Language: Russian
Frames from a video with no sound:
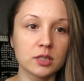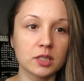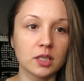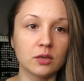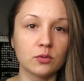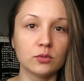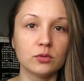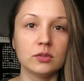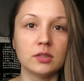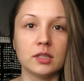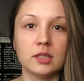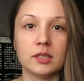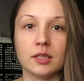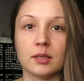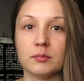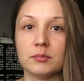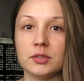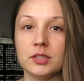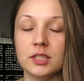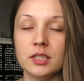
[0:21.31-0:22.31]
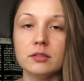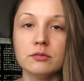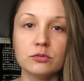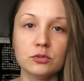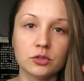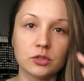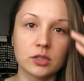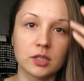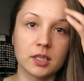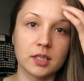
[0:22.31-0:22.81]
с какой-то там
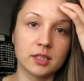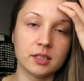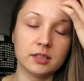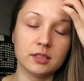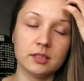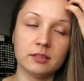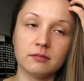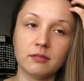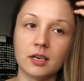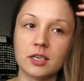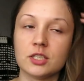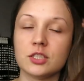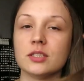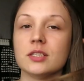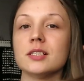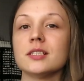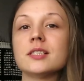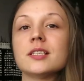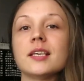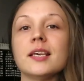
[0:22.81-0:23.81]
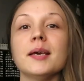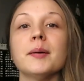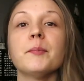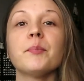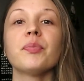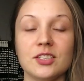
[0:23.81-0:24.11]
девушкой, неважно с кем,